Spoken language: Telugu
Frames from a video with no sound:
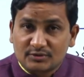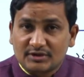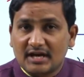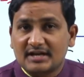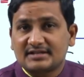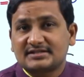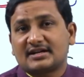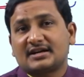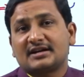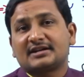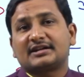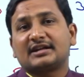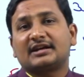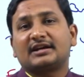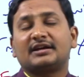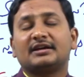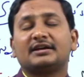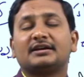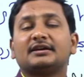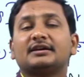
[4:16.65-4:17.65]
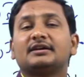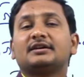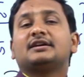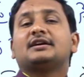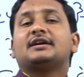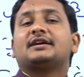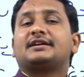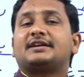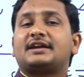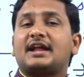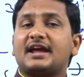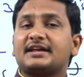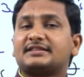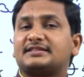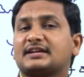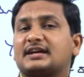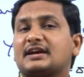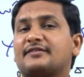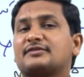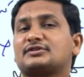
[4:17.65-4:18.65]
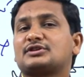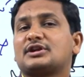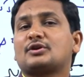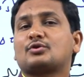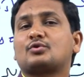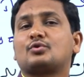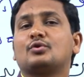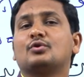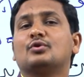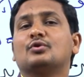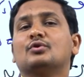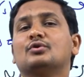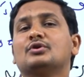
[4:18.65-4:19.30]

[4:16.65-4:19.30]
ఉంటాయేస్తారంటే సార్ అంటే నైతిక విధులకు